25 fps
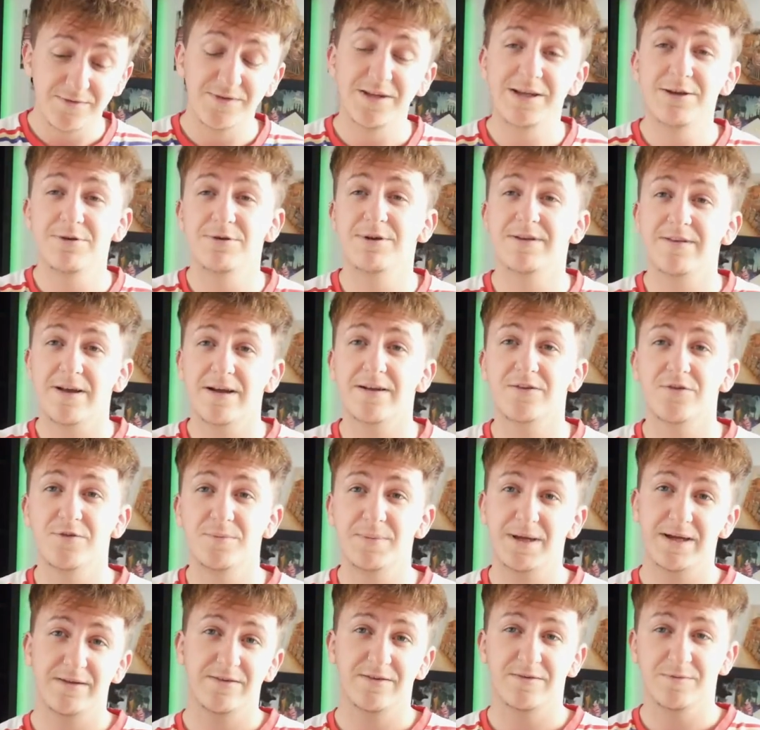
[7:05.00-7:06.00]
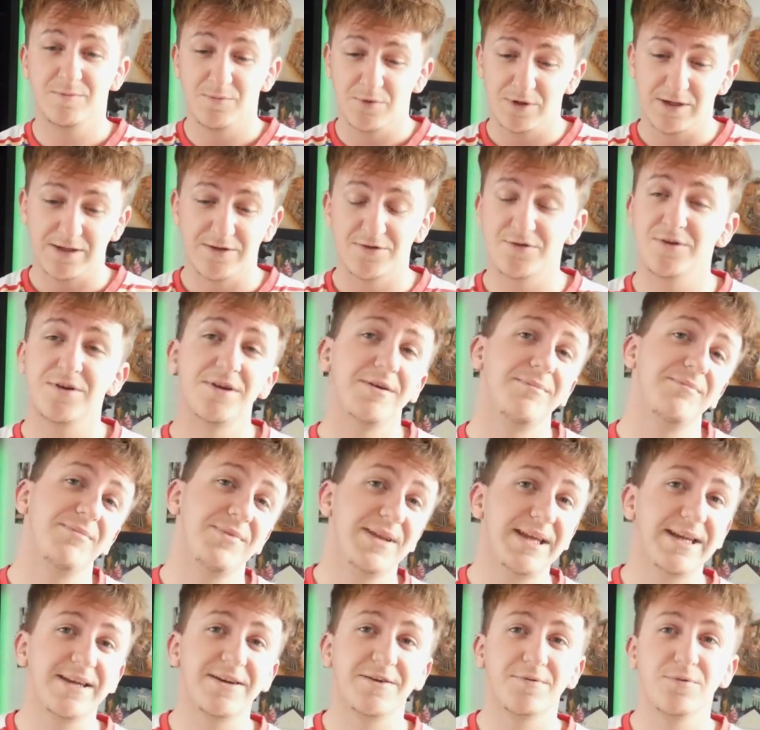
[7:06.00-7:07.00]
Video jetzt auch zum ersten Mal. Also ich habe
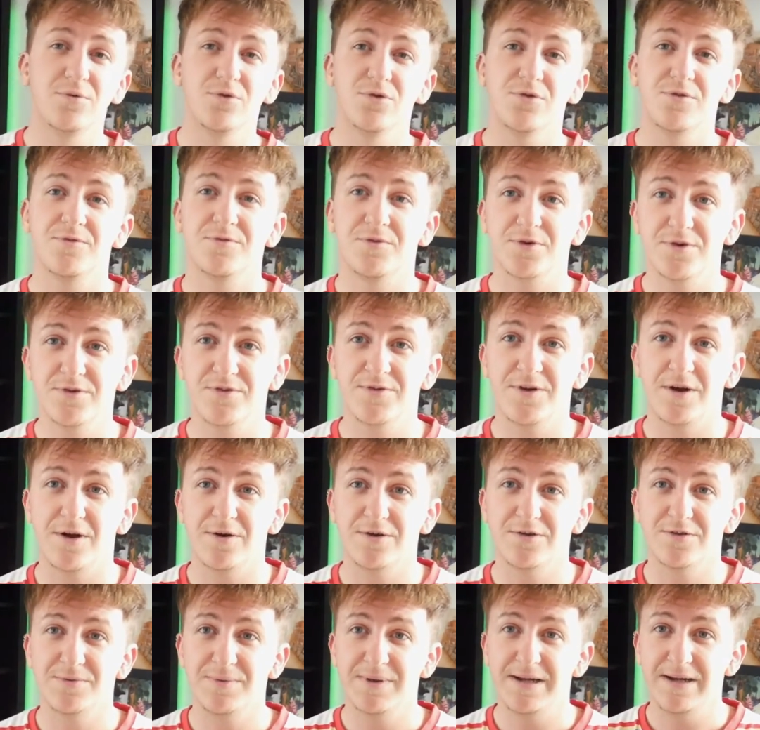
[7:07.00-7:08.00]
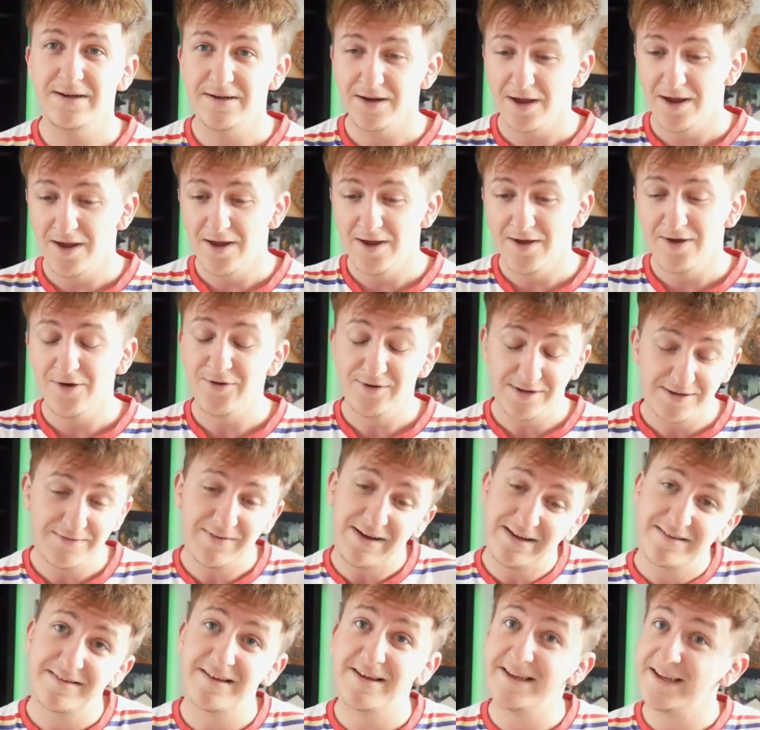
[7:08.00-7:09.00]
nicht gewusst, was sie auswählt. Und ich
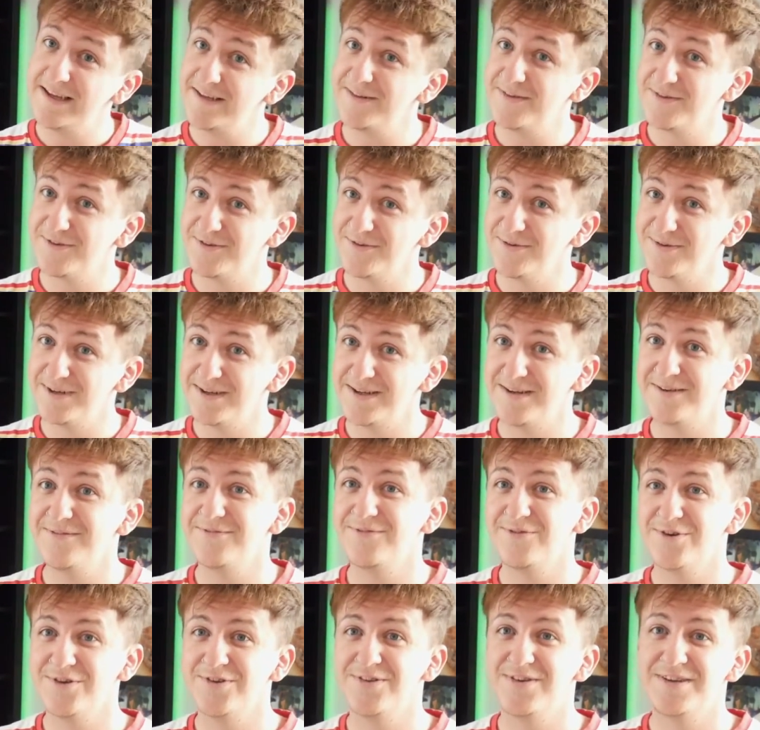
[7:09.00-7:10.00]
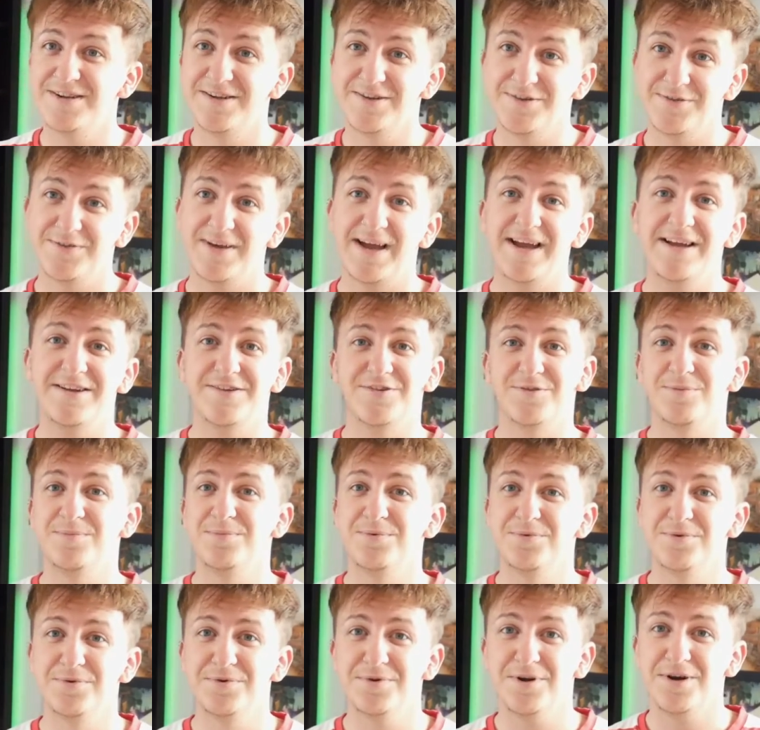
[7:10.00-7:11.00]
weiß auch jetzt noch nicht, was sie als freies
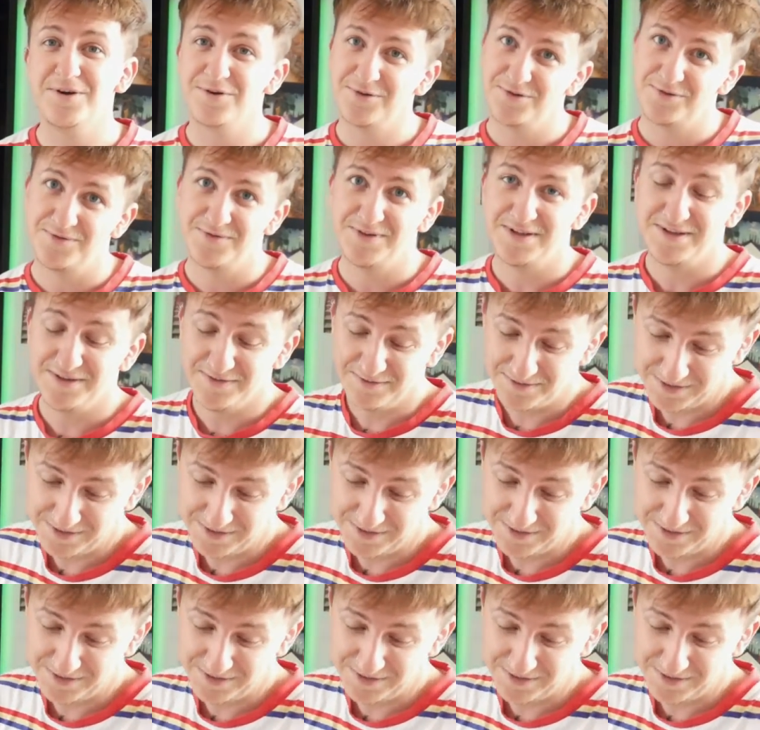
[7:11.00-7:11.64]
Buch auswählen